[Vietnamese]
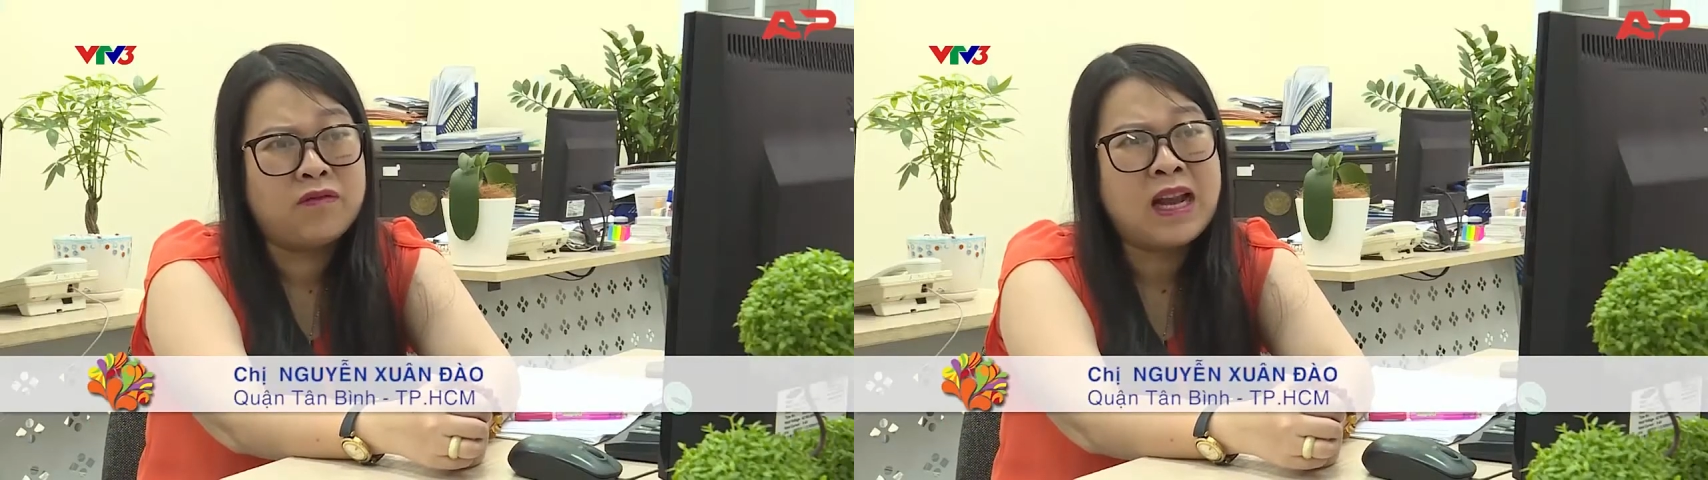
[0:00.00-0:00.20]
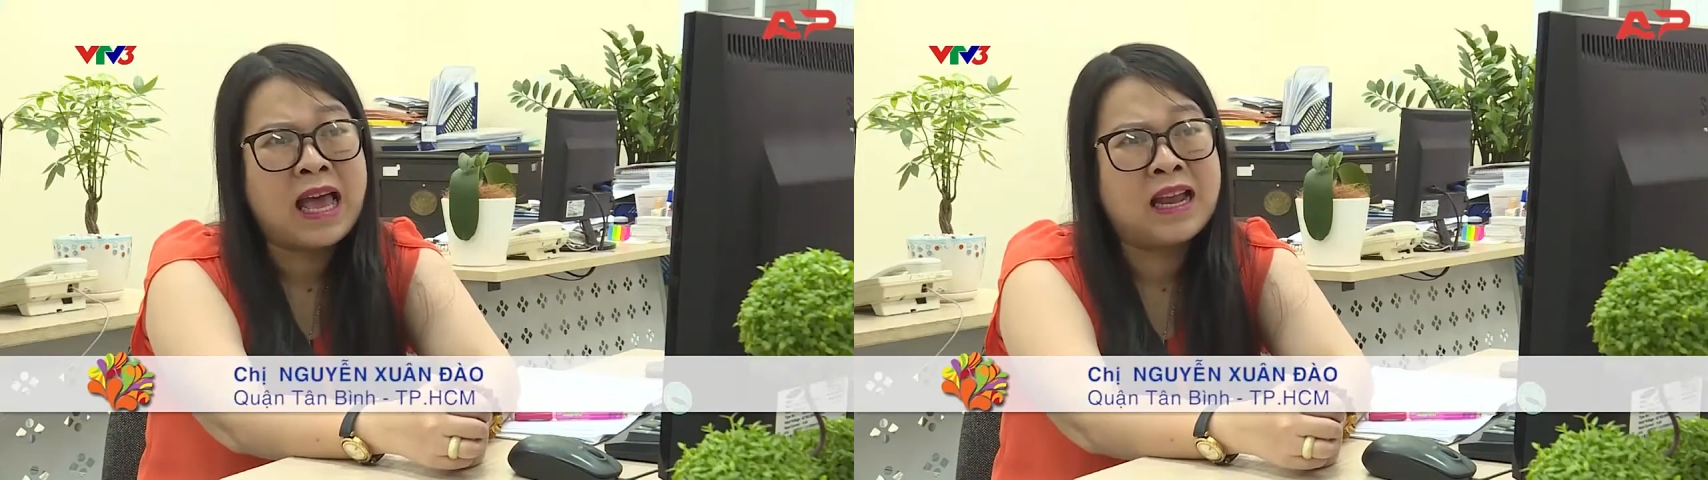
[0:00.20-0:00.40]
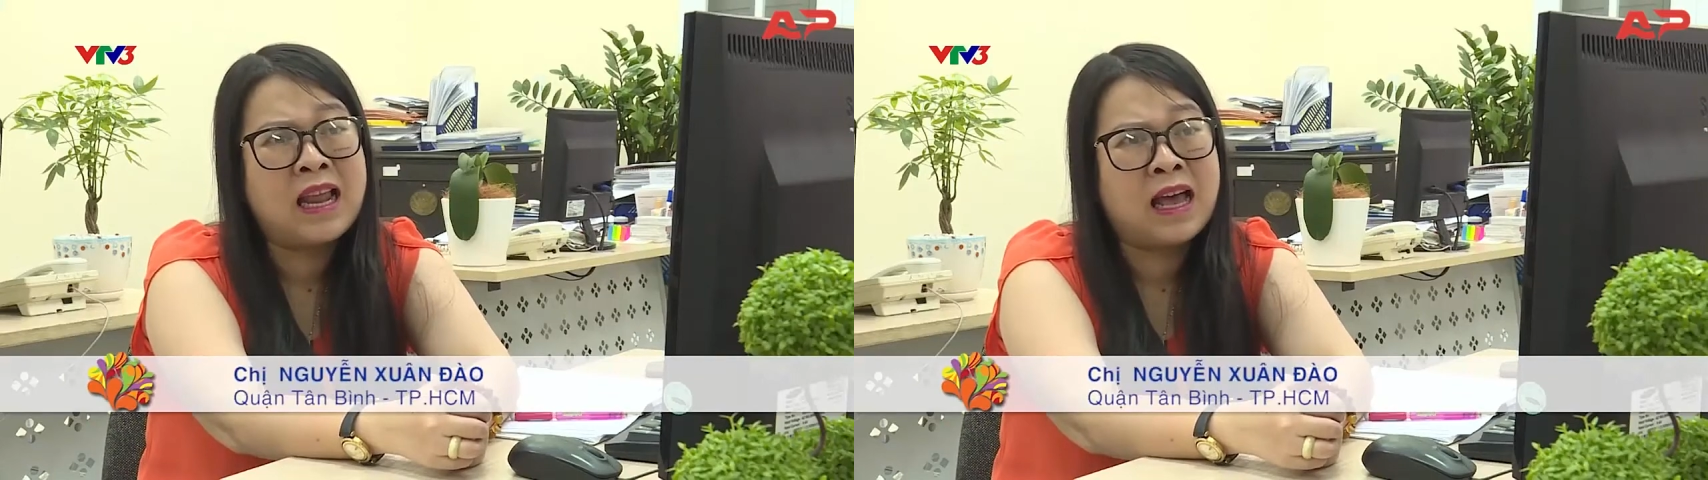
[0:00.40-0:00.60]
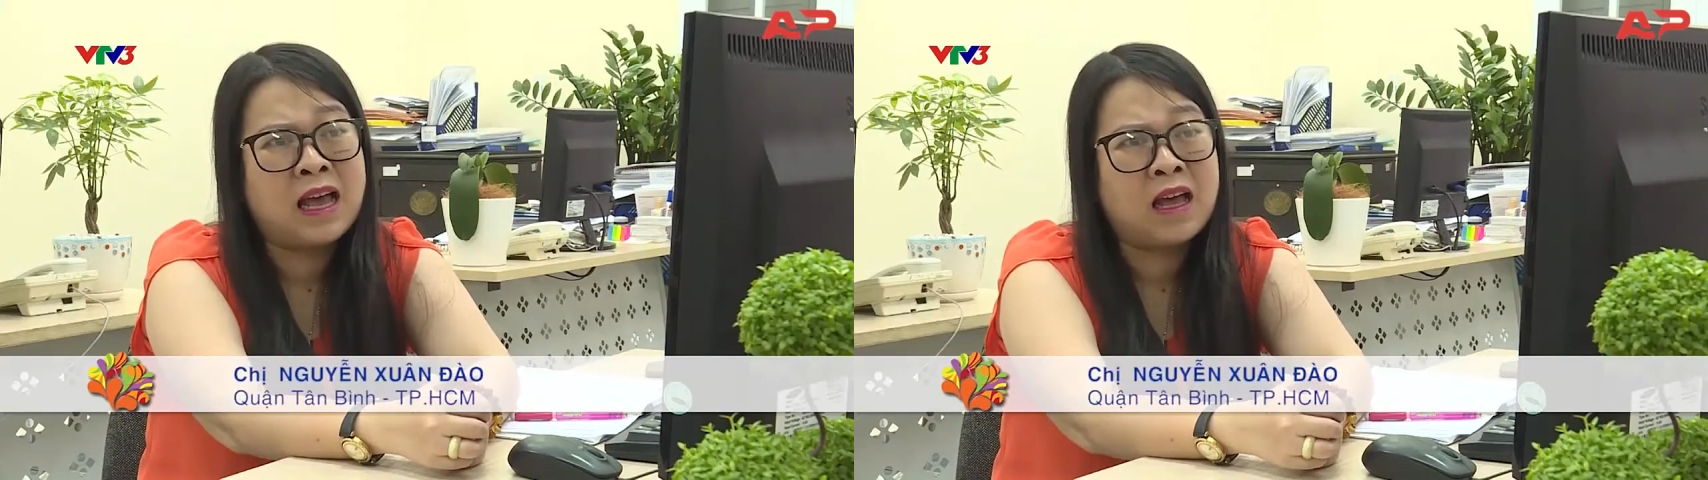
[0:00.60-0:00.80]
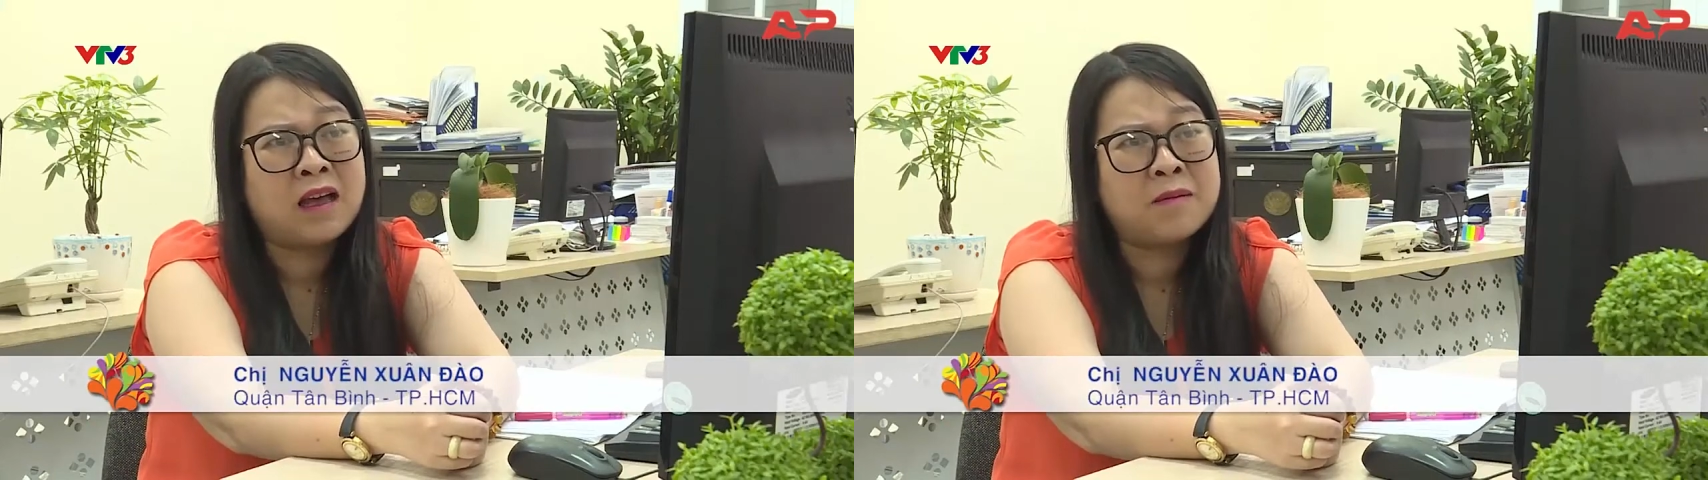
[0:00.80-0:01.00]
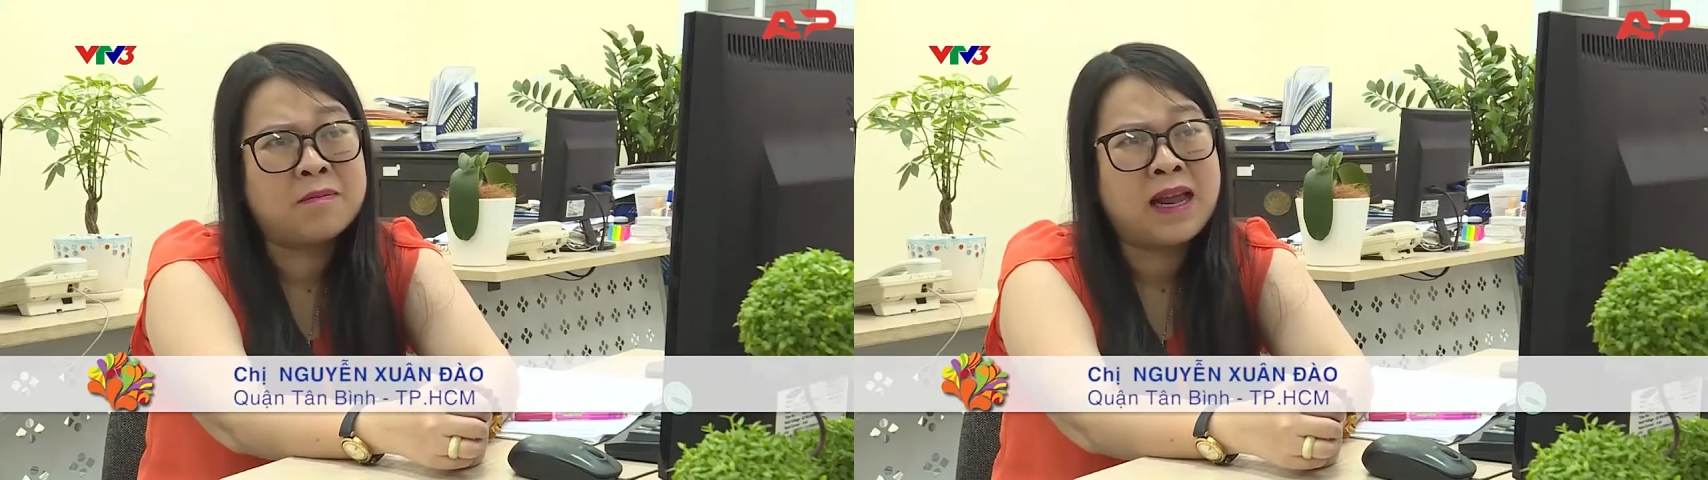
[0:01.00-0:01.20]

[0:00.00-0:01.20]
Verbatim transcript: với lại là